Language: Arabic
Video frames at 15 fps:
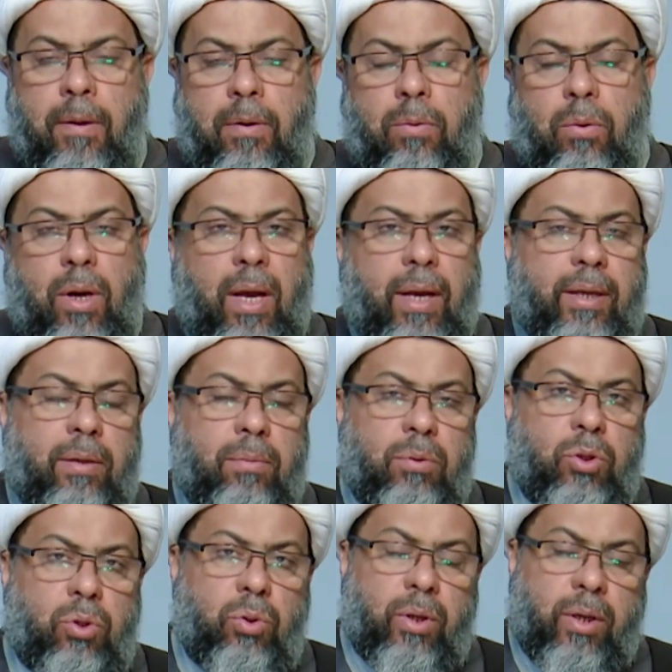ولكن
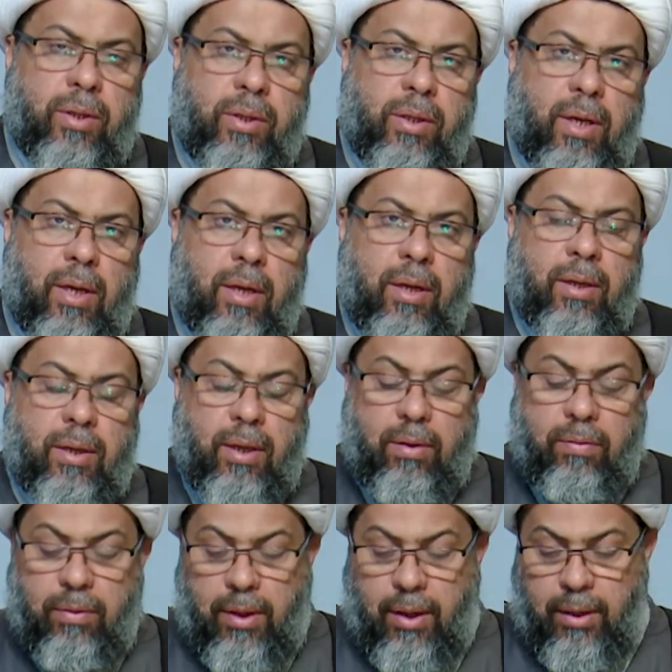بسوء اختياره
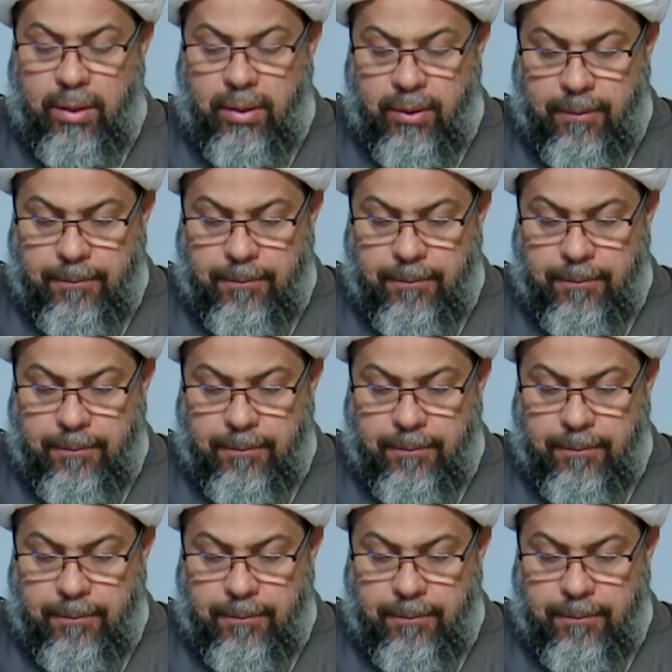كيف ذلك